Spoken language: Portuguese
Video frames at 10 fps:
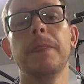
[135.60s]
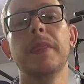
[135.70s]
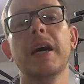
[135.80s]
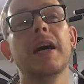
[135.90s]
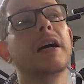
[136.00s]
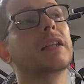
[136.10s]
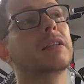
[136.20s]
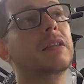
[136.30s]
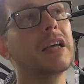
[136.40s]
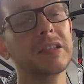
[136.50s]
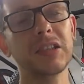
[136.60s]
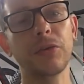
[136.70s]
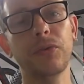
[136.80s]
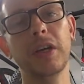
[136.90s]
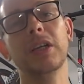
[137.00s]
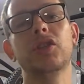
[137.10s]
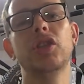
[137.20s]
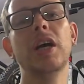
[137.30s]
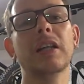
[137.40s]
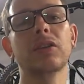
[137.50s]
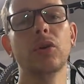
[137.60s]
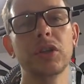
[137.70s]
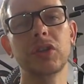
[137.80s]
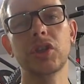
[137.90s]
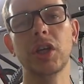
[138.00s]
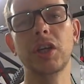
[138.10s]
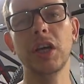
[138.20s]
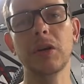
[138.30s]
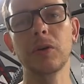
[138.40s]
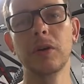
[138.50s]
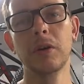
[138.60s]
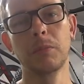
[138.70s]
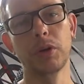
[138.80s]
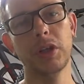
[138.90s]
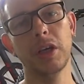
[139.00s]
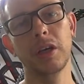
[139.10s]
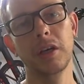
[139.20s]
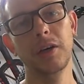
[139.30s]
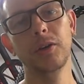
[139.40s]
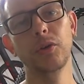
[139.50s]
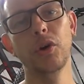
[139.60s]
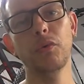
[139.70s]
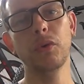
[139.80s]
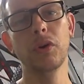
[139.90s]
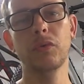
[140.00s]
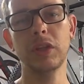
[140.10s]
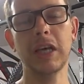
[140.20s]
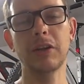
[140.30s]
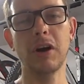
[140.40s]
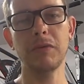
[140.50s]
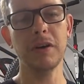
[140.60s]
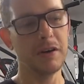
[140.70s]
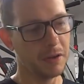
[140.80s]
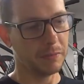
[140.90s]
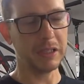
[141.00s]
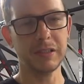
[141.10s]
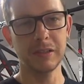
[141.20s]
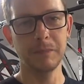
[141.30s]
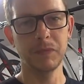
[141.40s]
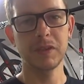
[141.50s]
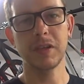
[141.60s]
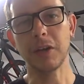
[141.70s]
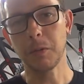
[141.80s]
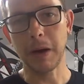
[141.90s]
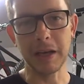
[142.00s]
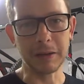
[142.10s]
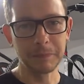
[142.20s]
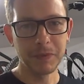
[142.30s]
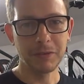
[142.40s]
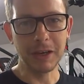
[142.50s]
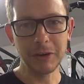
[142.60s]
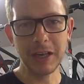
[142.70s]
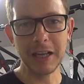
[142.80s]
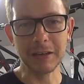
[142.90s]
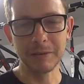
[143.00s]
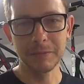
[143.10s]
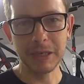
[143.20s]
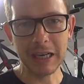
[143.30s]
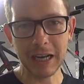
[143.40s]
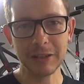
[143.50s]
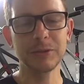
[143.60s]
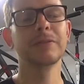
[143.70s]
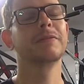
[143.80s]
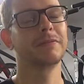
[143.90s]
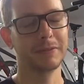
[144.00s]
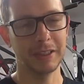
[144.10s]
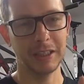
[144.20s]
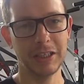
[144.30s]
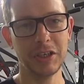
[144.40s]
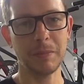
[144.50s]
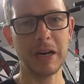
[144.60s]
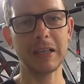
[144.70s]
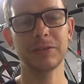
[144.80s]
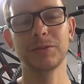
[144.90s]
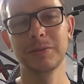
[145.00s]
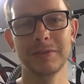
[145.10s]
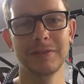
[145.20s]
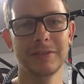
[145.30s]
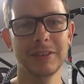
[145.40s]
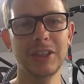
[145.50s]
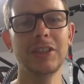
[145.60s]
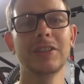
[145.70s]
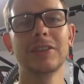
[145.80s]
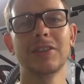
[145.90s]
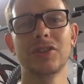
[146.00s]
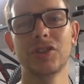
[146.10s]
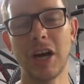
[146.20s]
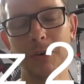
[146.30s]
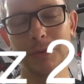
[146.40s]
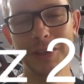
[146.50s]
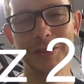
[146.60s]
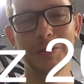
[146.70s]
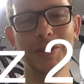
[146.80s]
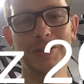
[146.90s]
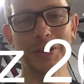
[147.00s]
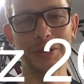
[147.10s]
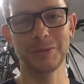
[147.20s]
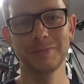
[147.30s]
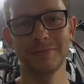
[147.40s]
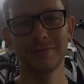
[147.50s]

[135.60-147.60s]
na terça-feira, dia 2 de janeiro, porque ano novo, vida nova, mas segue o baile. Valeu, galera. Obrigado. Grande abraço e tchau. 2018.